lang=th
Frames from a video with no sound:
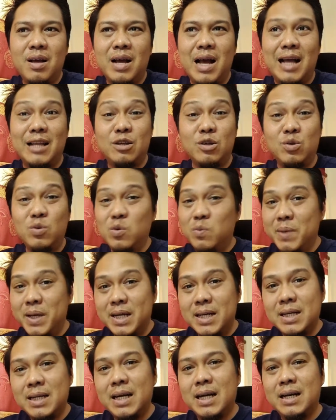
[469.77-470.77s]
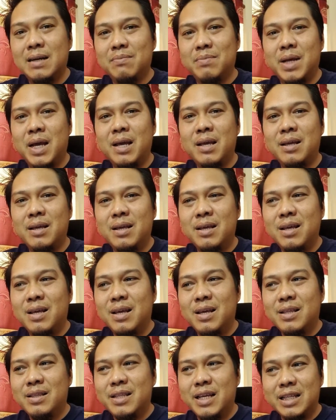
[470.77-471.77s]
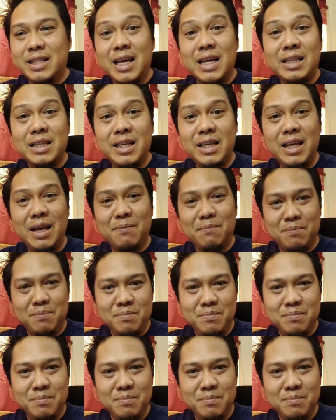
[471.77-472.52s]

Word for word: อาจจะดูไม่เอิกเหิมนะ แต่ถ้าเทียบ